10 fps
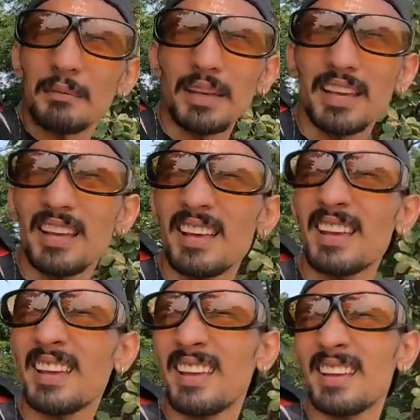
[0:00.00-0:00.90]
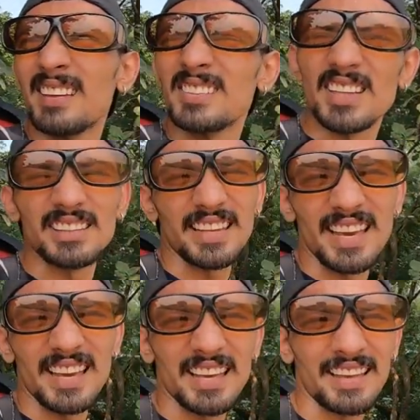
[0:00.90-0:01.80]
अभी चलते
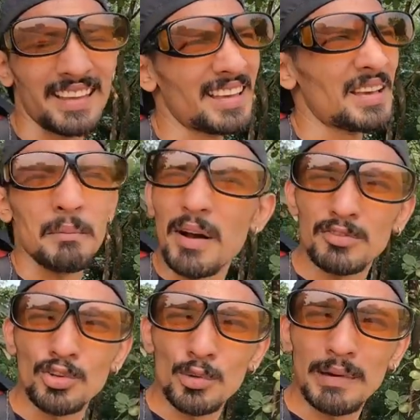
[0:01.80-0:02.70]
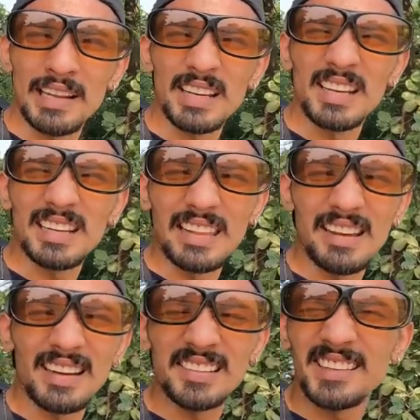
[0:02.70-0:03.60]
हैं पाँच सौ रुपये लेके निकला
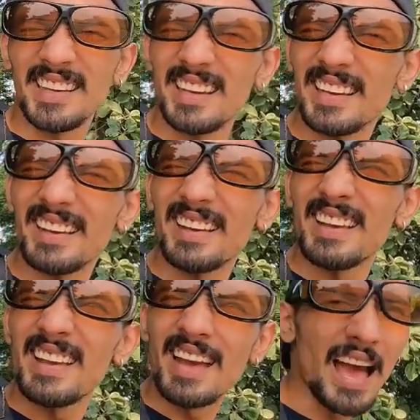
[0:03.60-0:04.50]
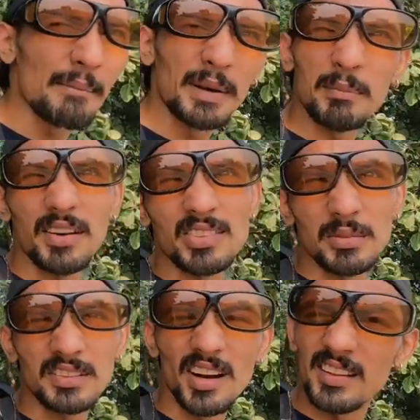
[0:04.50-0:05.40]
था घर से हैं अपने पास
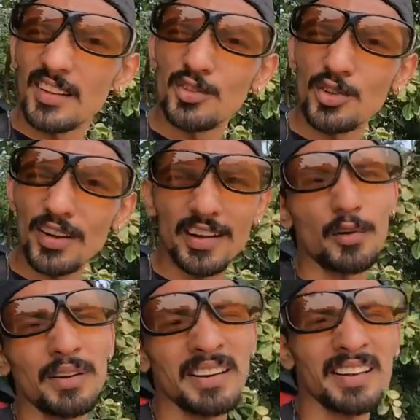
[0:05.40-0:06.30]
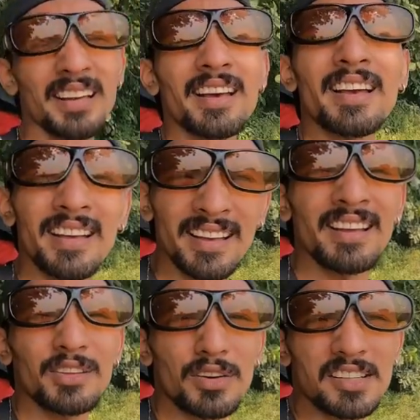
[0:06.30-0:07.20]
अभी साढ़े तीन सौ के अराउंड
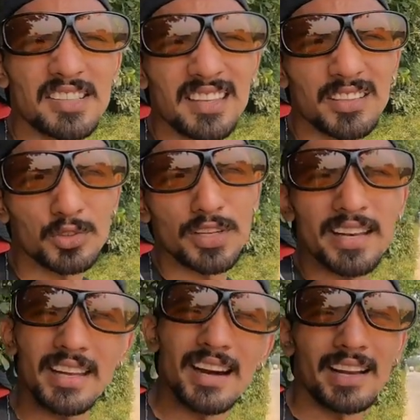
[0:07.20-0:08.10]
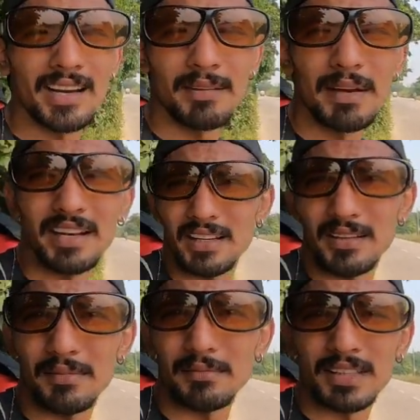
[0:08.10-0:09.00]
तो खर्चा ऐसा कुछ है नहीं खाना मैंने
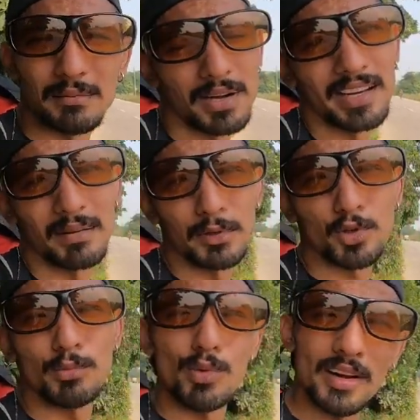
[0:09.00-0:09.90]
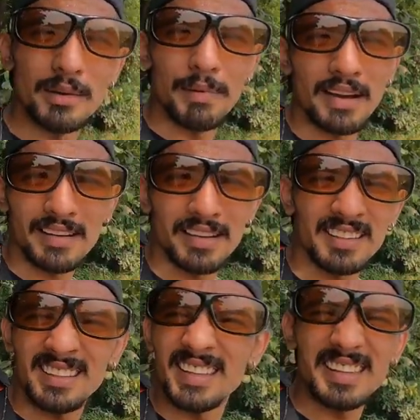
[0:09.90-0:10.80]
मतलब खाना मेरे को बुआ ने पैक
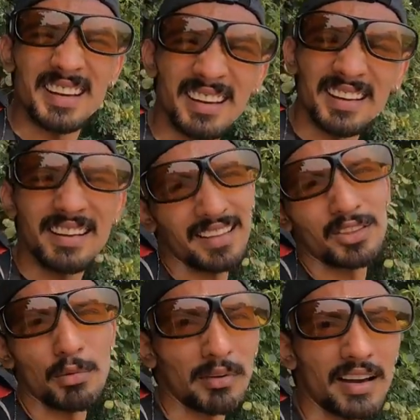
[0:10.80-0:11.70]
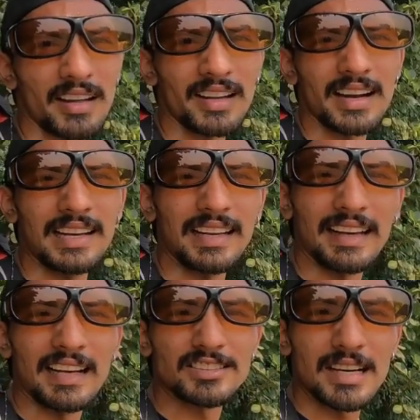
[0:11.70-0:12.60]
करके दे दिया था तो अपन खाना खा ही
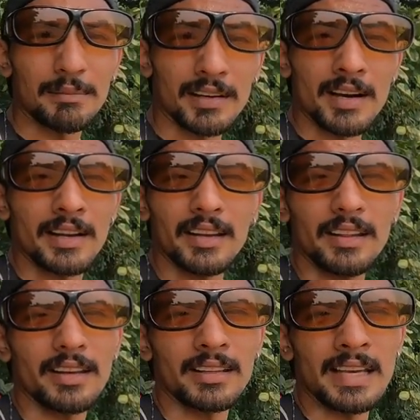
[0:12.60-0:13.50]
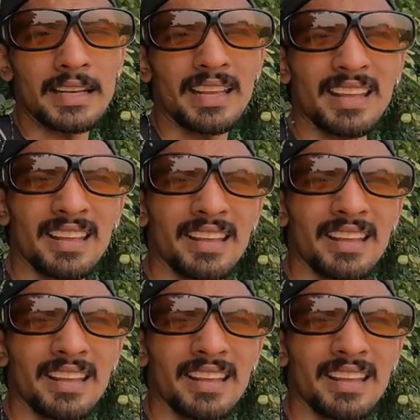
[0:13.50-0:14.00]
लेंगे आज का अपना खाने की दिक्कत है नहीं